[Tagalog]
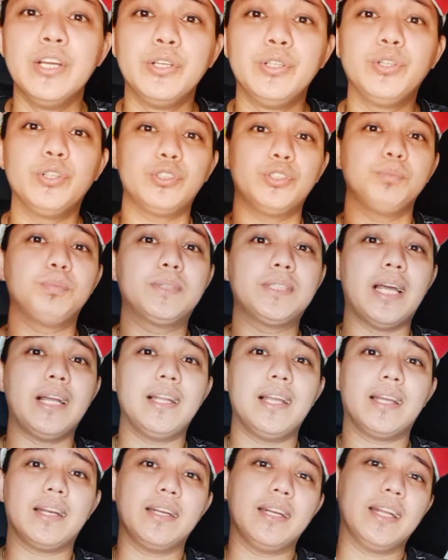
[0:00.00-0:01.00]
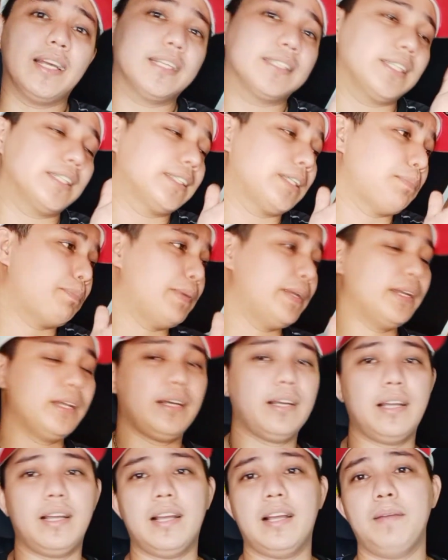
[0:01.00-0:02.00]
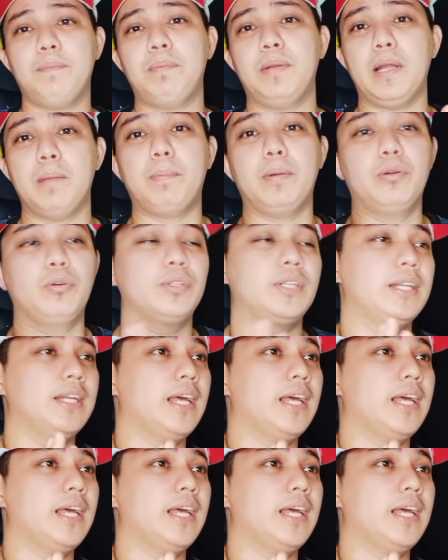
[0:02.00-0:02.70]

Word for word: YouTube salary ng isa sa pinaka pinapanood din